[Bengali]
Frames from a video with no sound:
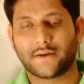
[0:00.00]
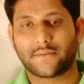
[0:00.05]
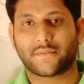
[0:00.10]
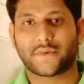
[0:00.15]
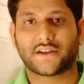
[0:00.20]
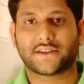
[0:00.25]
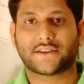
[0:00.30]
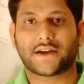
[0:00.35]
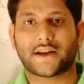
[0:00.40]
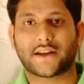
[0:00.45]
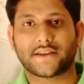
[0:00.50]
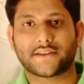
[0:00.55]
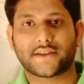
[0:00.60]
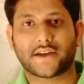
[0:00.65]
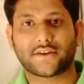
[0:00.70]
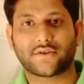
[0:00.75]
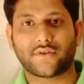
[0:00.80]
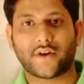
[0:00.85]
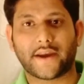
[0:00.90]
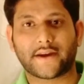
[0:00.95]
মানে তারা
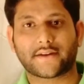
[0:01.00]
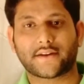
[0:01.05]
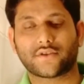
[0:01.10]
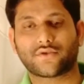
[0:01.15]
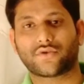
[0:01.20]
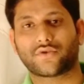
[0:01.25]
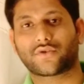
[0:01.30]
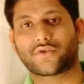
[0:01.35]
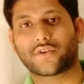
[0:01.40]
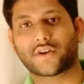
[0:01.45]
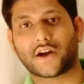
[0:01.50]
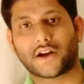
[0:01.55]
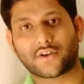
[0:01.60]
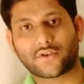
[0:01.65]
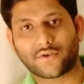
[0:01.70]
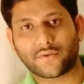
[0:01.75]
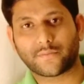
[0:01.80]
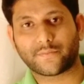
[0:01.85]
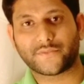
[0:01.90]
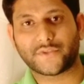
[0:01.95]
যেন একটা
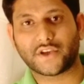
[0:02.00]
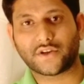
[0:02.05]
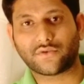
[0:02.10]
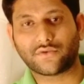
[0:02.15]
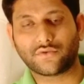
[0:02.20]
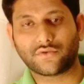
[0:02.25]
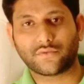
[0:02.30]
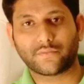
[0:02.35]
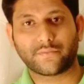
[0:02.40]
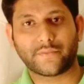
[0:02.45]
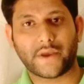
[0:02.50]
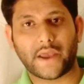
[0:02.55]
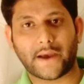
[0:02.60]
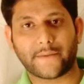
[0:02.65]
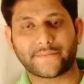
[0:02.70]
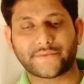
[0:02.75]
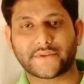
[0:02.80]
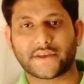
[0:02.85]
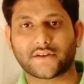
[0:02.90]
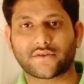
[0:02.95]
ছোটোখাটো যে কোনো
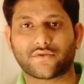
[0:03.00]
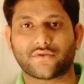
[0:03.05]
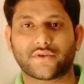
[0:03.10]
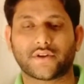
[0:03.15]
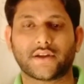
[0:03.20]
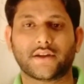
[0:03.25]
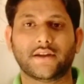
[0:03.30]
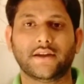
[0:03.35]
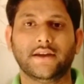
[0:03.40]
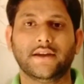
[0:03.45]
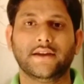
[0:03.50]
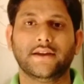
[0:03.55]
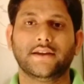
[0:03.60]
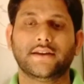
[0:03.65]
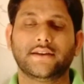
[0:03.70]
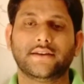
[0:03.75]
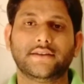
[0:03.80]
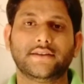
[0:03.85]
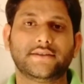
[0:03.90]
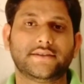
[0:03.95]
ব্যবসা করে
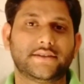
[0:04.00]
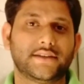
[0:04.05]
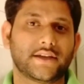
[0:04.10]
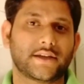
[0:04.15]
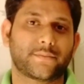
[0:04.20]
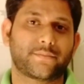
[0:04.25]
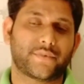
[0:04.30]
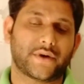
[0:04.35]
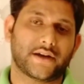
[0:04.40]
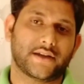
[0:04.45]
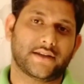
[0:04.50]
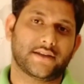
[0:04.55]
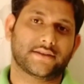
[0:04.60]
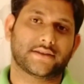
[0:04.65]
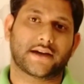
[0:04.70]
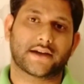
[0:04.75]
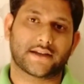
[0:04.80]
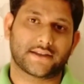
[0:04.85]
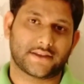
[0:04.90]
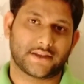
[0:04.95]
নিজের পায়ে
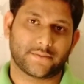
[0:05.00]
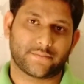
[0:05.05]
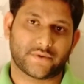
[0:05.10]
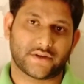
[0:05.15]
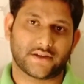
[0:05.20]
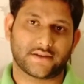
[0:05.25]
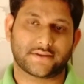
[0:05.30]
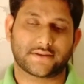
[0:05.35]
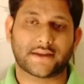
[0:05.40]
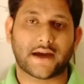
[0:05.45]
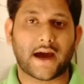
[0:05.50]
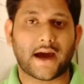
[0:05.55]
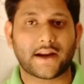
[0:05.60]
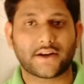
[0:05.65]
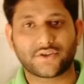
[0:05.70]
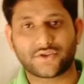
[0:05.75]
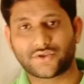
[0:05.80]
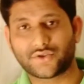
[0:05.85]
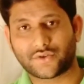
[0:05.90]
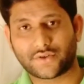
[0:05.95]
দাঁড়াতে পারে
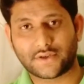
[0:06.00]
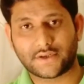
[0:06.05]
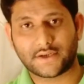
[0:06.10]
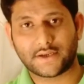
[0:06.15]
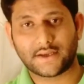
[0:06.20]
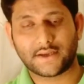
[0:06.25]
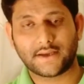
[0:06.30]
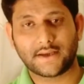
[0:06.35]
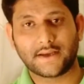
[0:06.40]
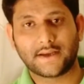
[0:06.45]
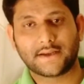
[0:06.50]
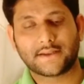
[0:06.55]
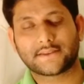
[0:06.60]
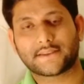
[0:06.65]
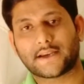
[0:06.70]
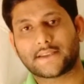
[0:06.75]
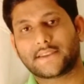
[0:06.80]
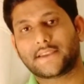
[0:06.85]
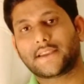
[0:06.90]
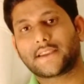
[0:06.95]
তার জন্যে
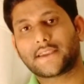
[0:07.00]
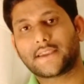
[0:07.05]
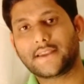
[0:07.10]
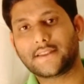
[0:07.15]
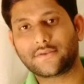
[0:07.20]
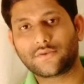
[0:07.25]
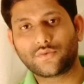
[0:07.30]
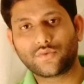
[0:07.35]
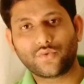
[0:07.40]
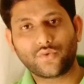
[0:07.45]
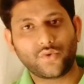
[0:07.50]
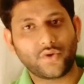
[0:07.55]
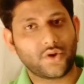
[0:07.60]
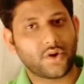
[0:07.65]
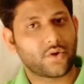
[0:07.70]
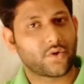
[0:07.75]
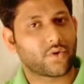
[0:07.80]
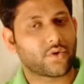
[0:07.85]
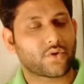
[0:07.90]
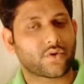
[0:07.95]
তাদেরকে দুই
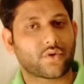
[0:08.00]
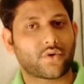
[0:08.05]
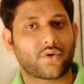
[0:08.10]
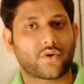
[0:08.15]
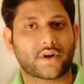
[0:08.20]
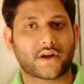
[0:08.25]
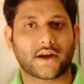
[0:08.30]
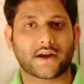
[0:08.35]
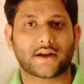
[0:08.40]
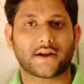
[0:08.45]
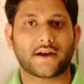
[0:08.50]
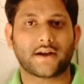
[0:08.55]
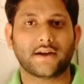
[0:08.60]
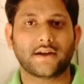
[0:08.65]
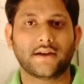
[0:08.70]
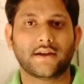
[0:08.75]
লক্ষ টাকা